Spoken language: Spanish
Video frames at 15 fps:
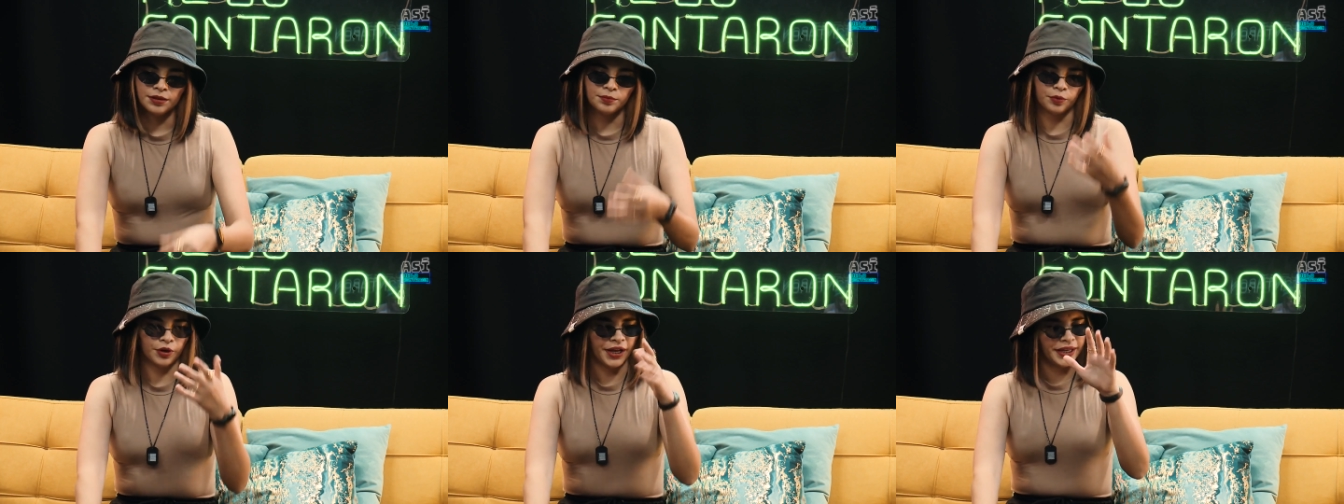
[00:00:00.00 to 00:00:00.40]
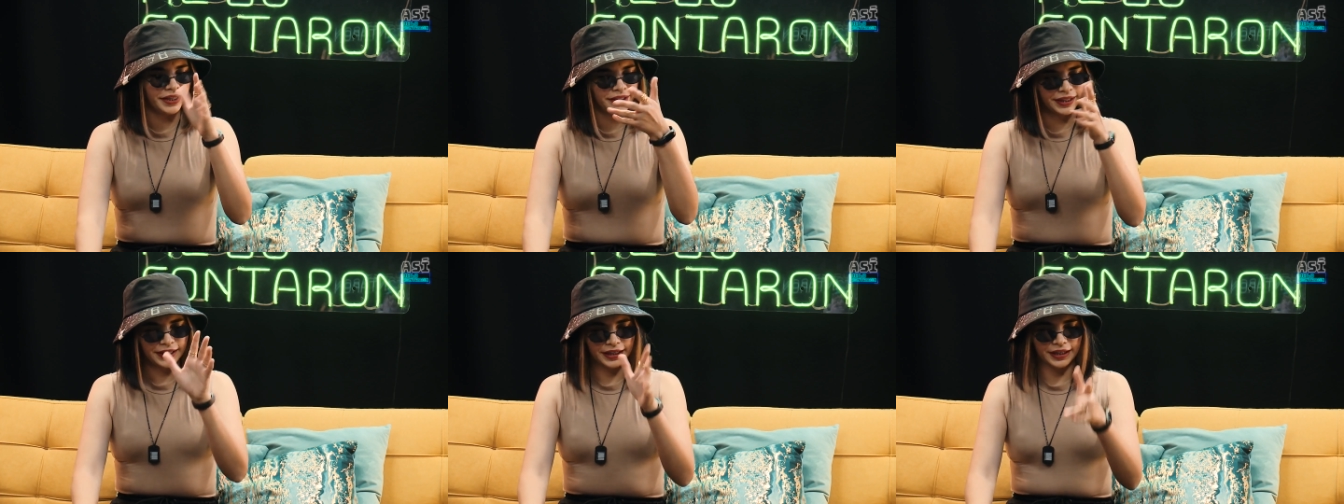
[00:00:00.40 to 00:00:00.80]
Por ahí
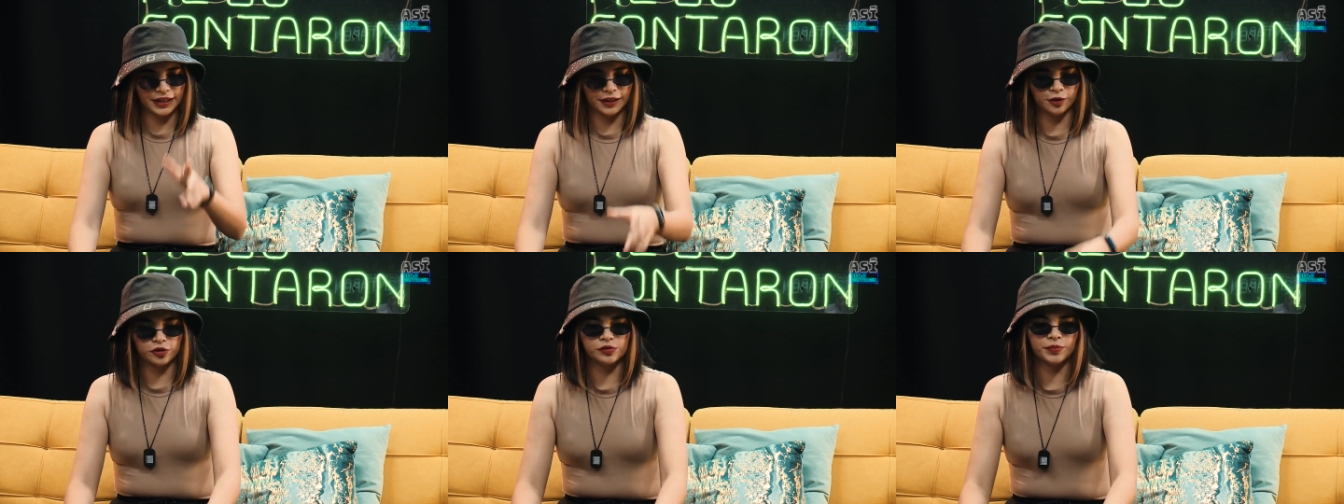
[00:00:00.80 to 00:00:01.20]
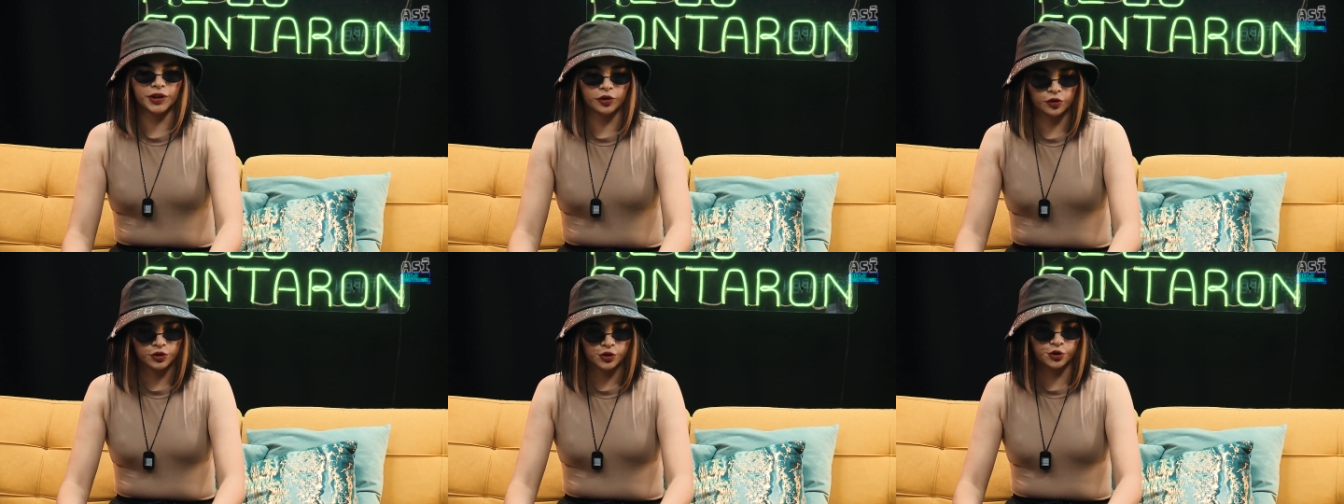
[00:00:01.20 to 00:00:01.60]
de
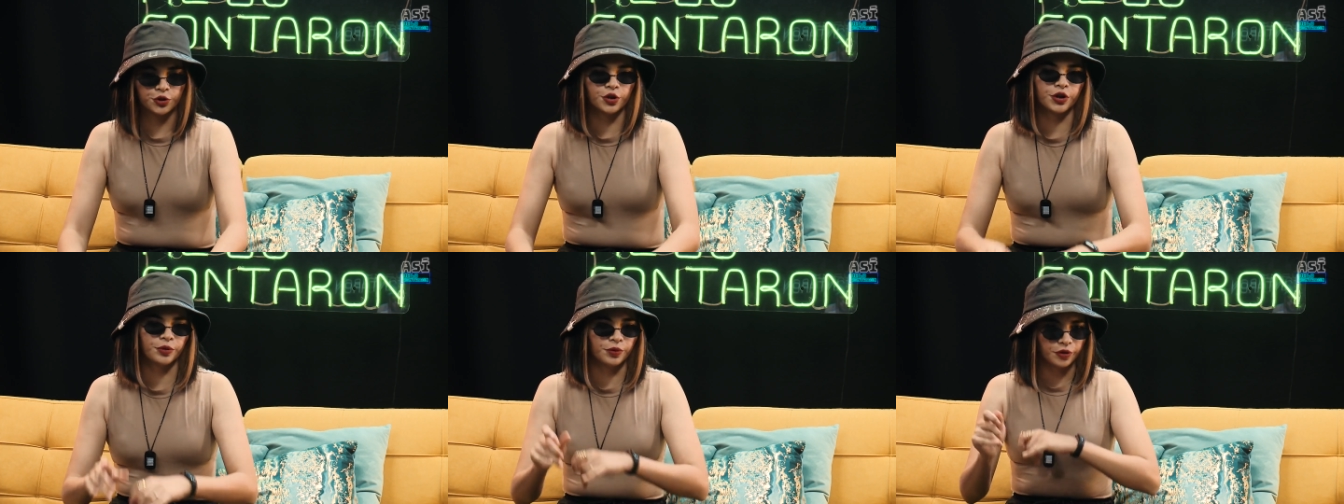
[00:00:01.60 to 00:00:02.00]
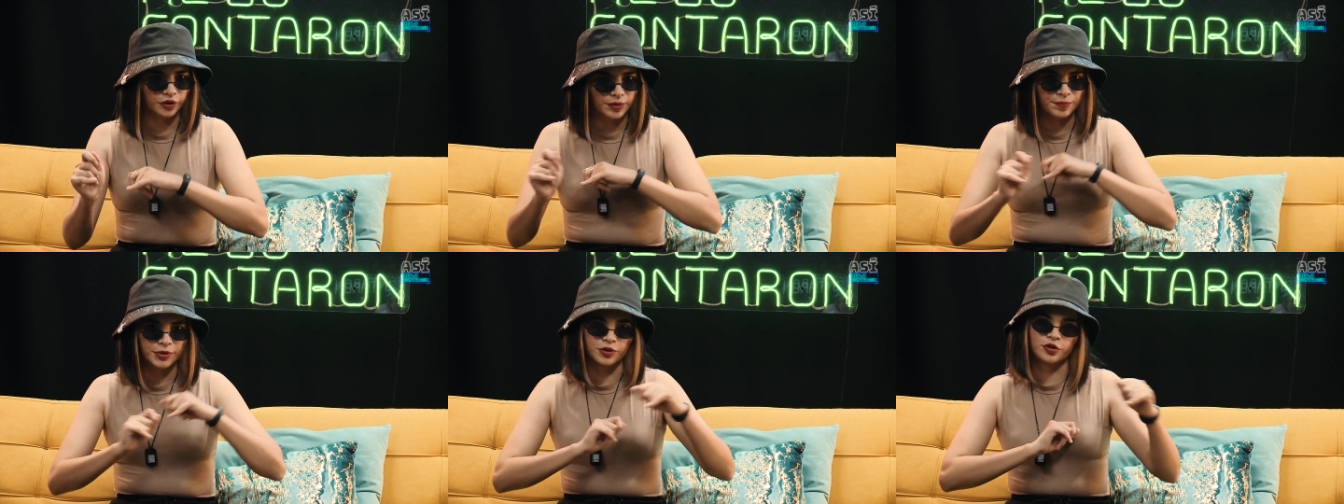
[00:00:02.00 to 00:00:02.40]
2008 yo recuerdo que
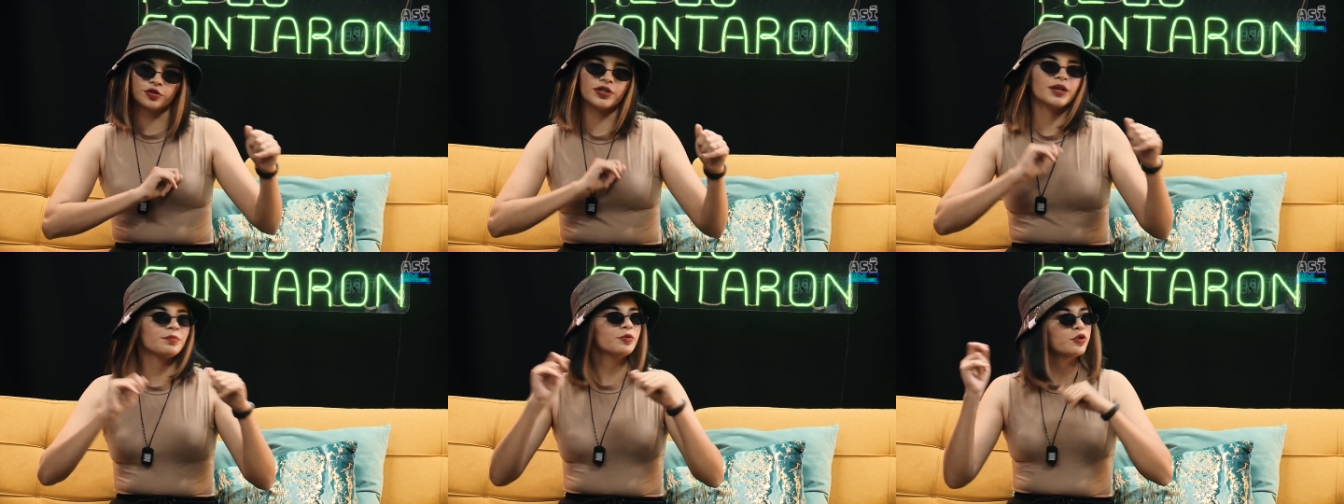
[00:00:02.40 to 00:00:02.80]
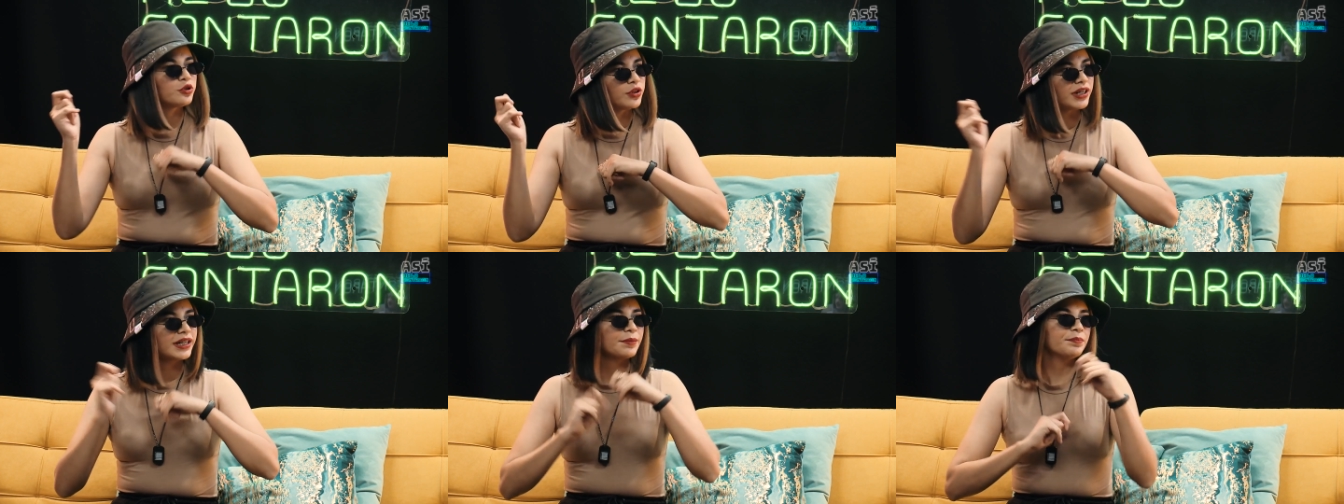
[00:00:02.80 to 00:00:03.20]
empezó a sonar
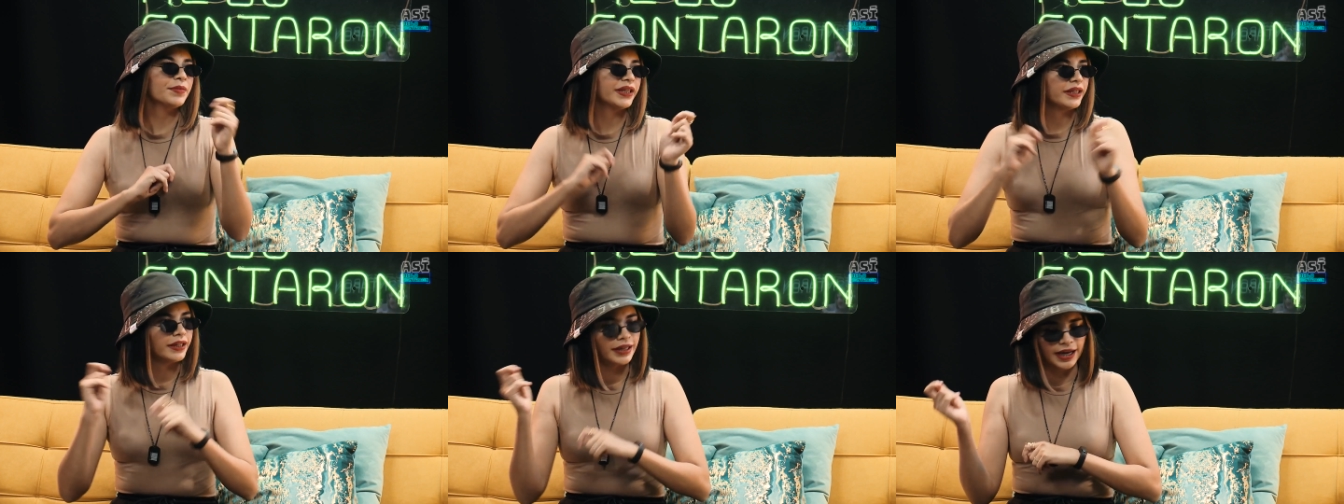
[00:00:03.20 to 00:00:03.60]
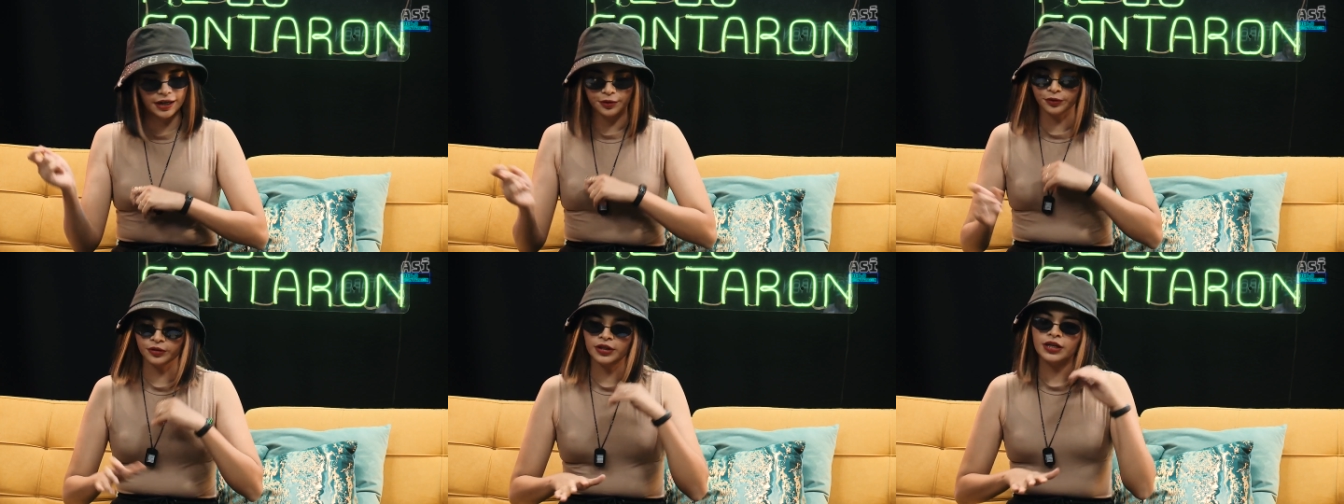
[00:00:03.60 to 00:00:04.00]
mucho el rap
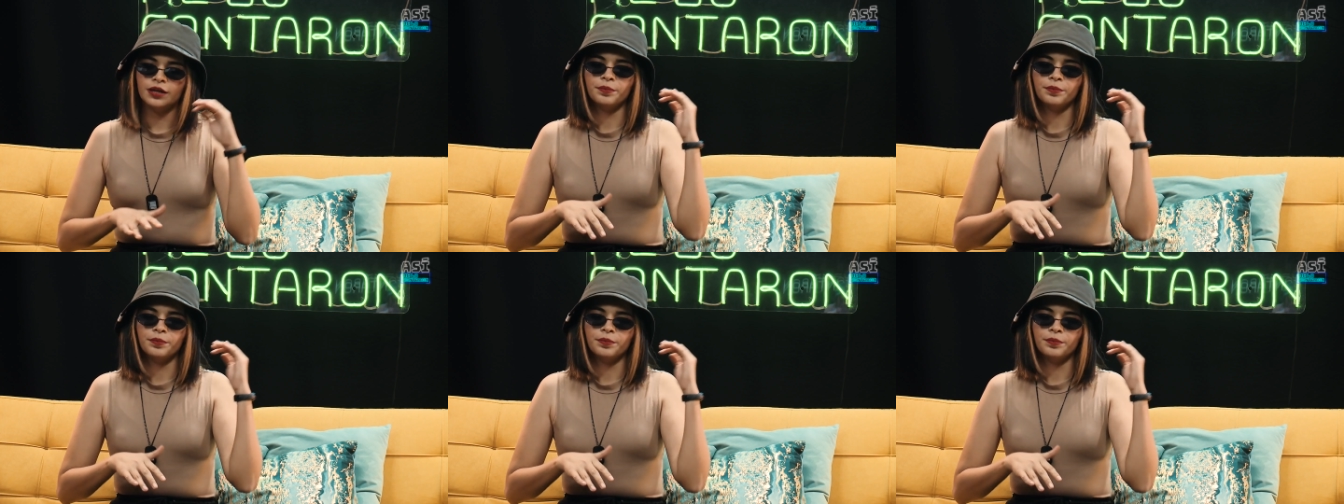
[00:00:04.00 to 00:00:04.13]
mexicano